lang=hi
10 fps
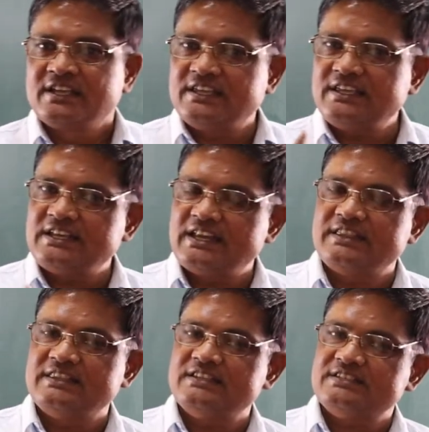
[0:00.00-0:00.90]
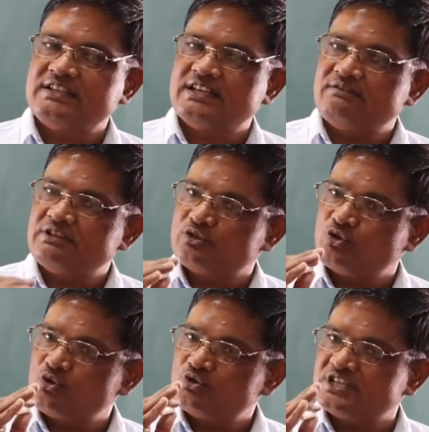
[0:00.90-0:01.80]
कि लेन देन से केवल
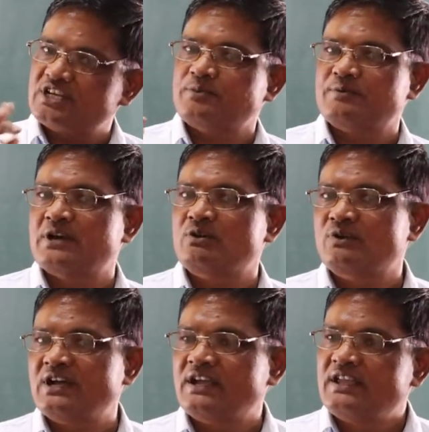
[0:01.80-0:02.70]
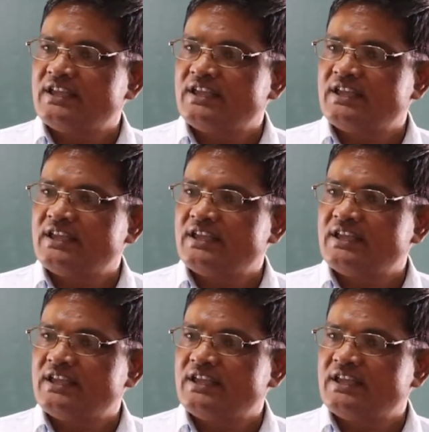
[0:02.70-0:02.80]
दो जगह प्रभाव होगा